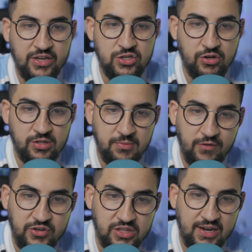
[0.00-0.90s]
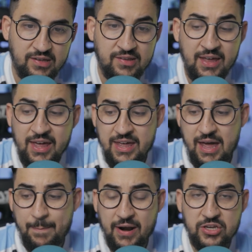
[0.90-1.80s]
agora de 2023
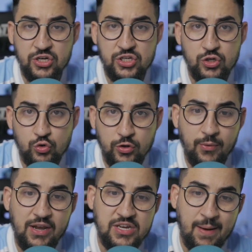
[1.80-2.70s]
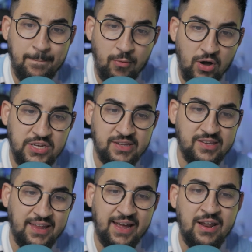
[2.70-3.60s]
e a partir de junho ele já
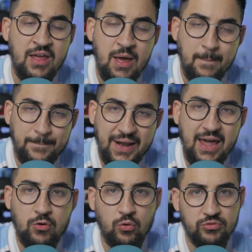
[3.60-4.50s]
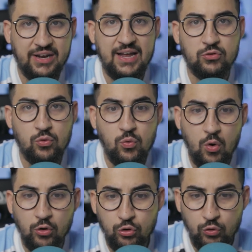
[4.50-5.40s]
pode assinar pré-contrato
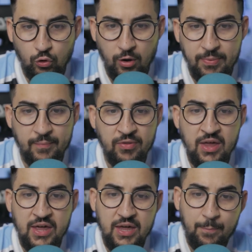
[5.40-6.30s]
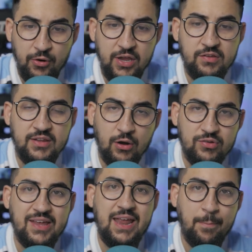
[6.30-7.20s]
com outro clube. E por isso,
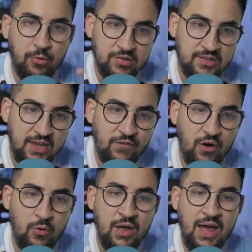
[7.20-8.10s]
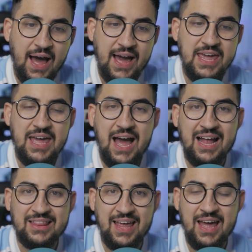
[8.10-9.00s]
então, seria possível
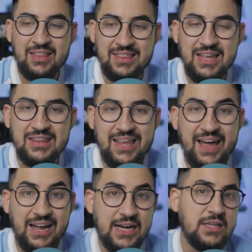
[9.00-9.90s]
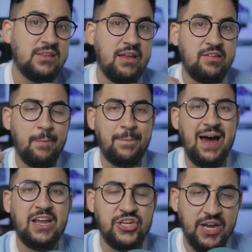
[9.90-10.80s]
aí até tentar
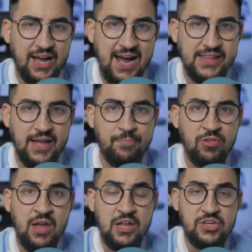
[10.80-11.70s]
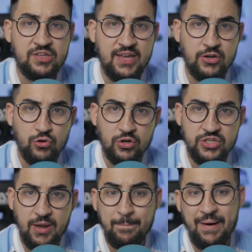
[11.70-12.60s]
antecipar a chegada de
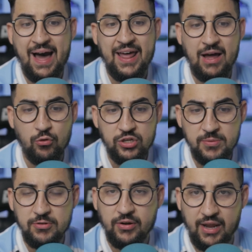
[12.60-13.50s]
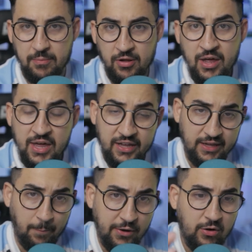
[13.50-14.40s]
Sérgio Rocher para o time do Grêmio.
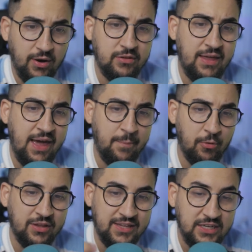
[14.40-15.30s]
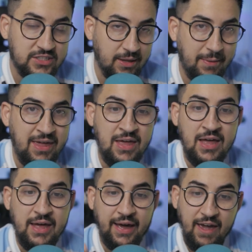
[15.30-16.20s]
Então, por enquanto, é importante
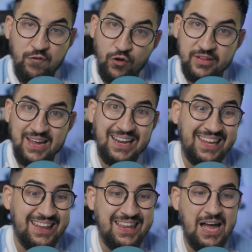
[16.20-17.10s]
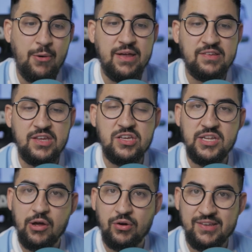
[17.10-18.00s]
também reforçar que não
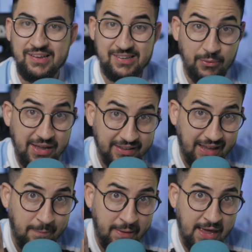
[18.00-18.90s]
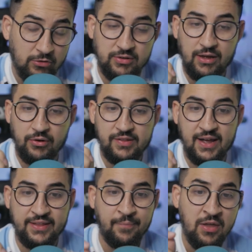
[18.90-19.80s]
existe negociação em andamento, tá,
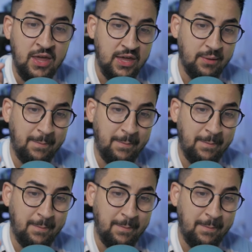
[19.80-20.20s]
gurizada?